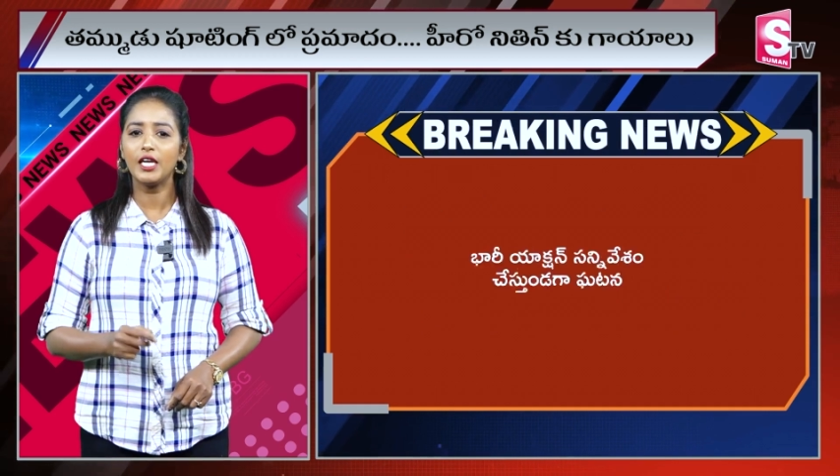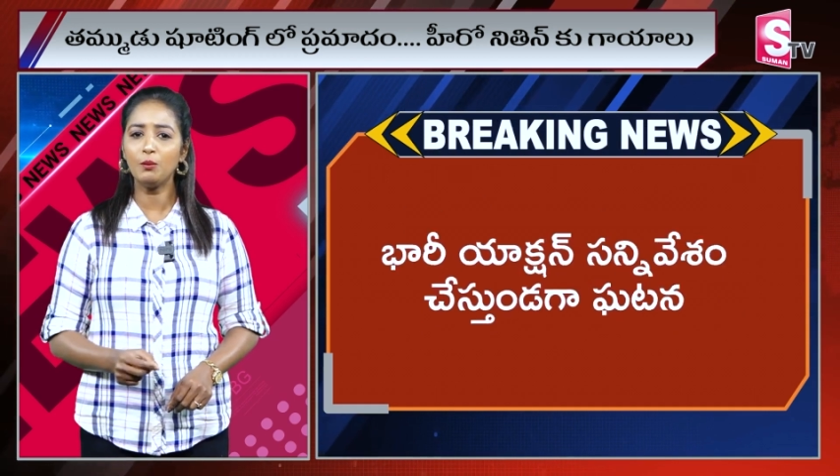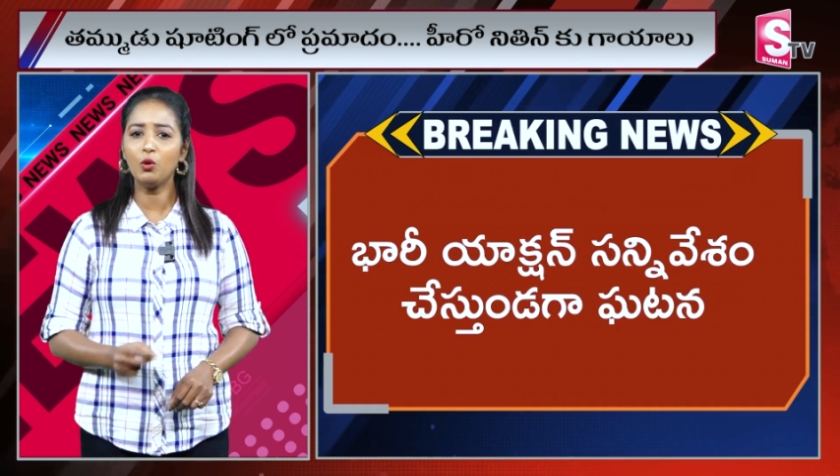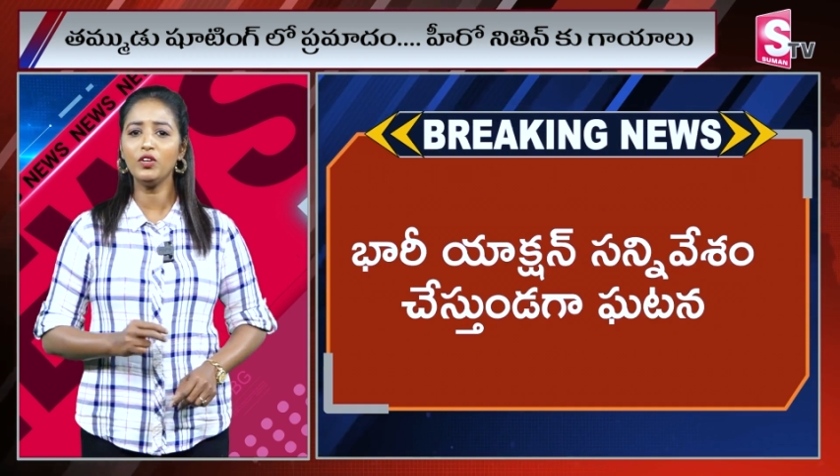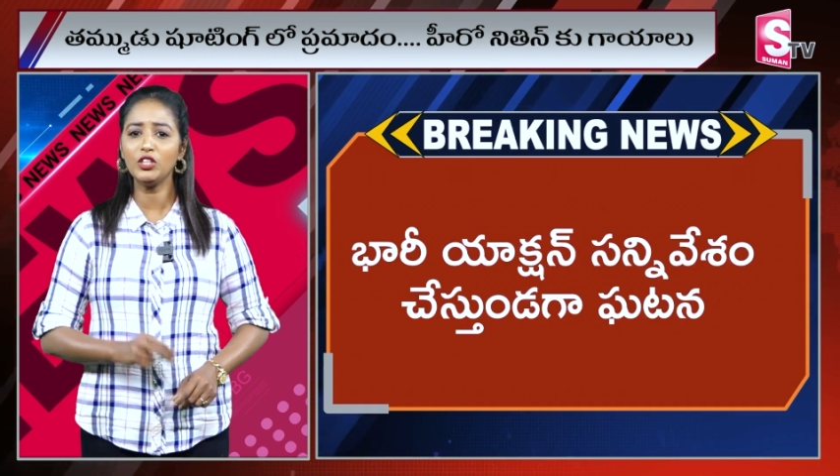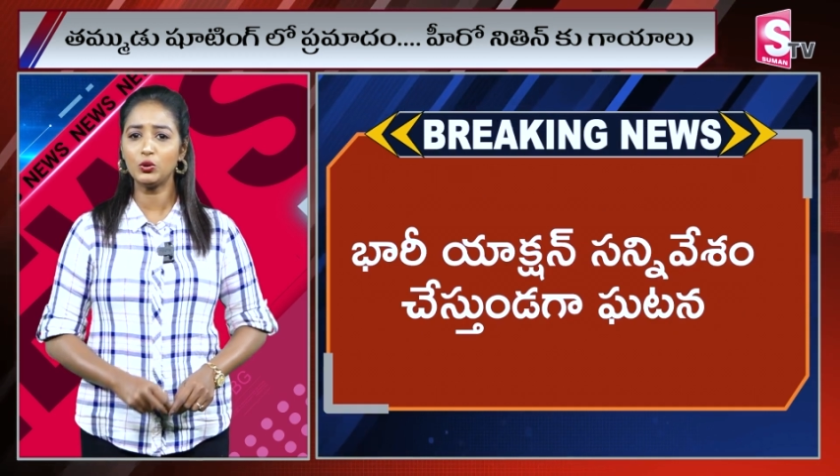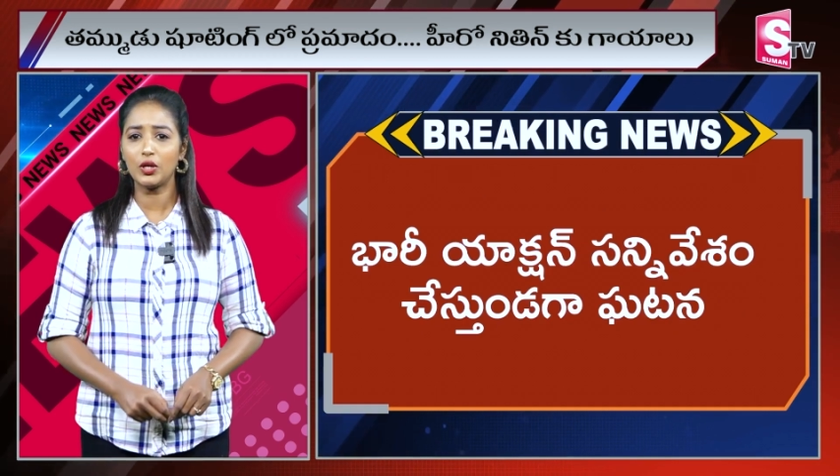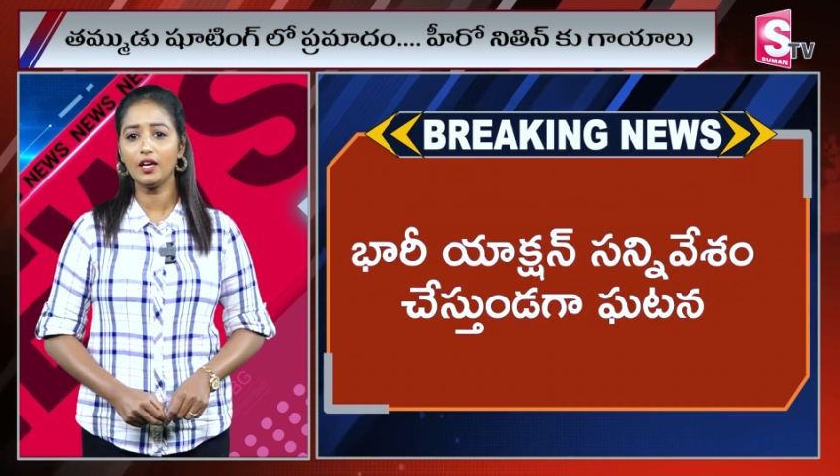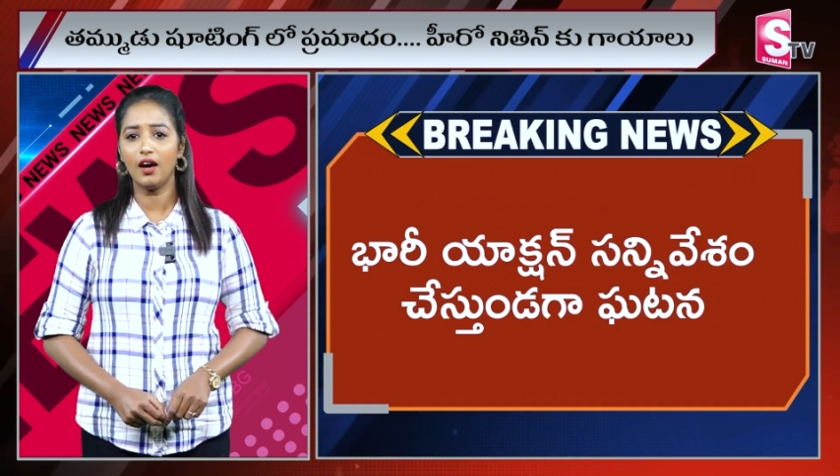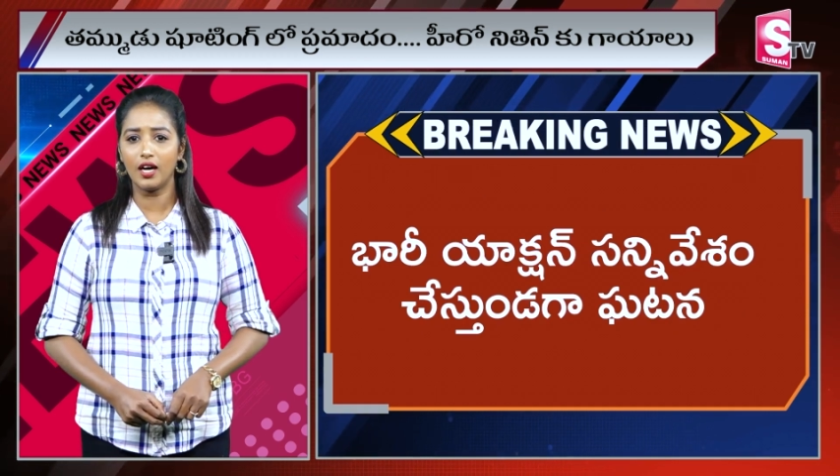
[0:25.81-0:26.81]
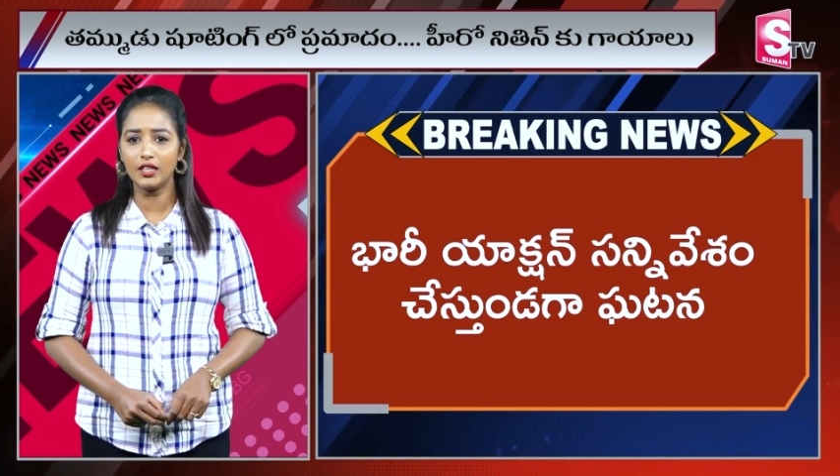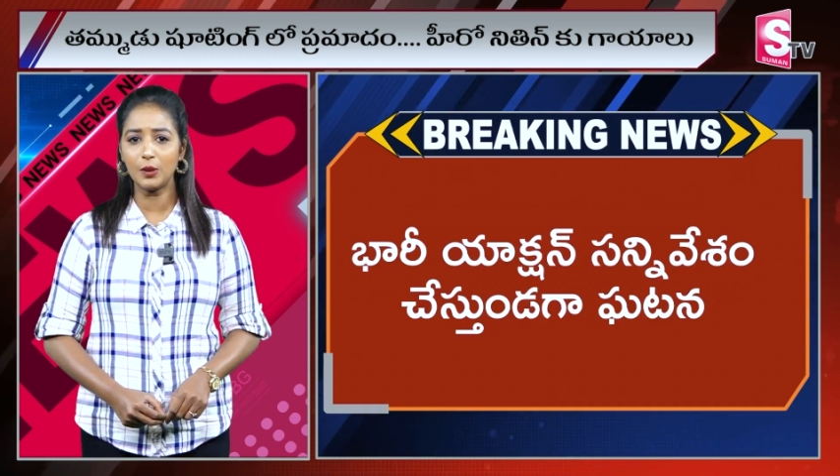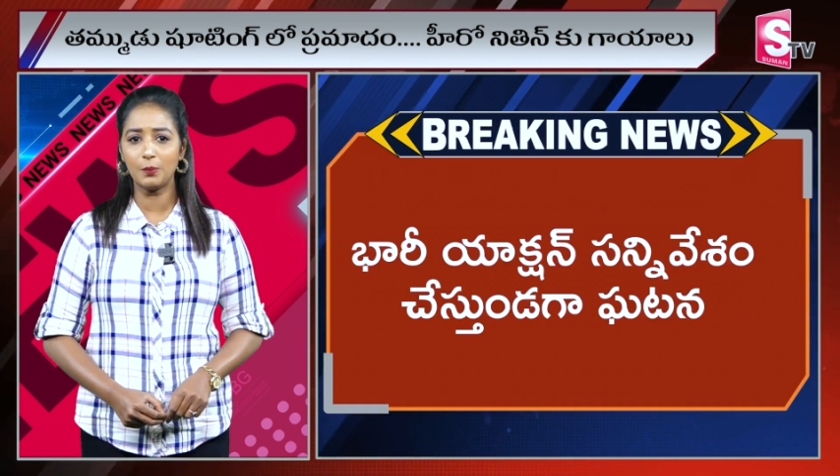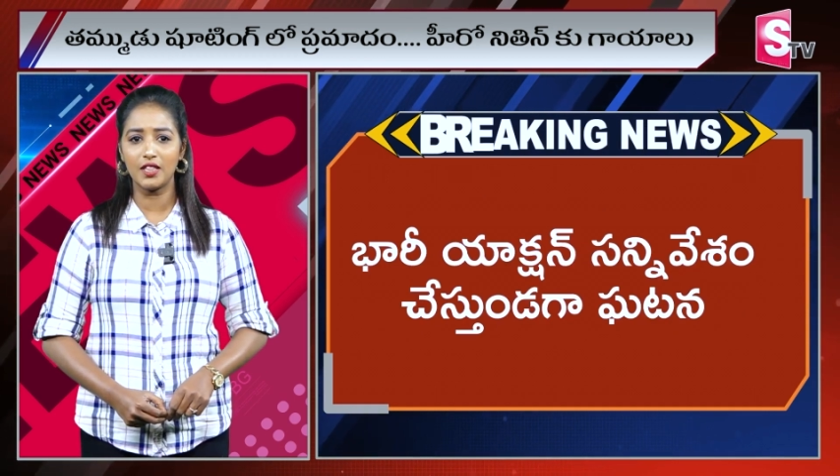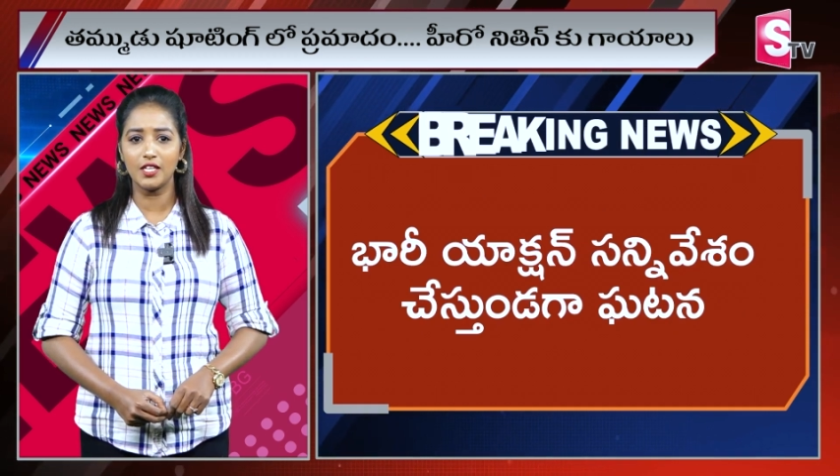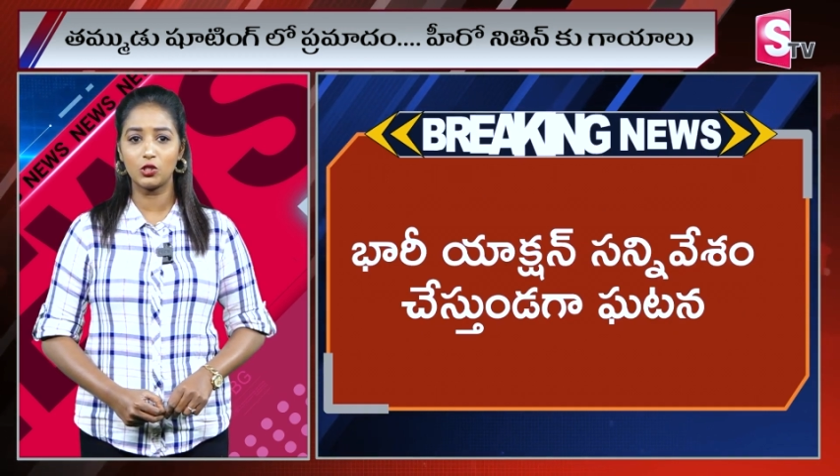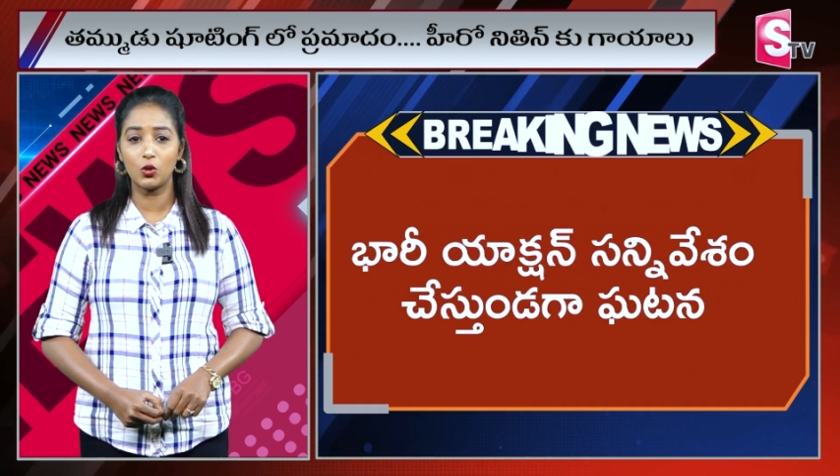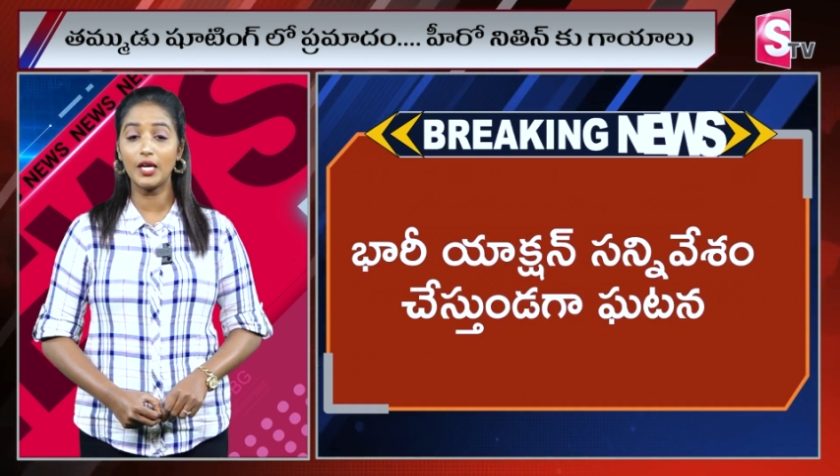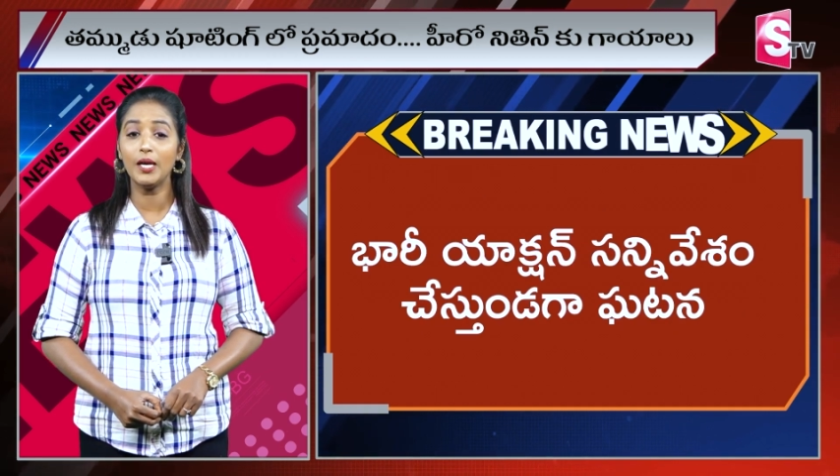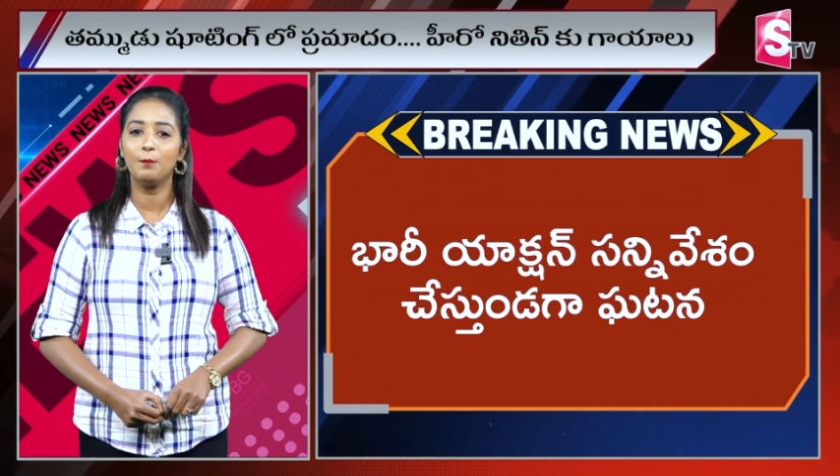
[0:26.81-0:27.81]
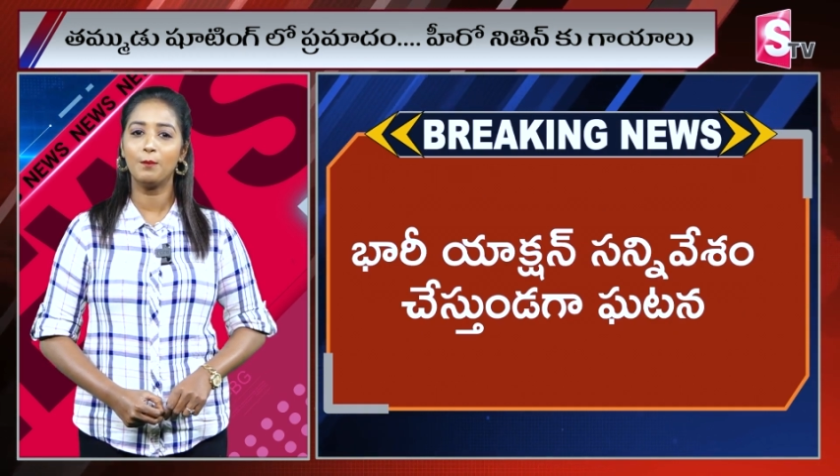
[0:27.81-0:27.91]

ఈ మూవీ షూటింగ్ ఆంధ్రప్రదేశ్లోని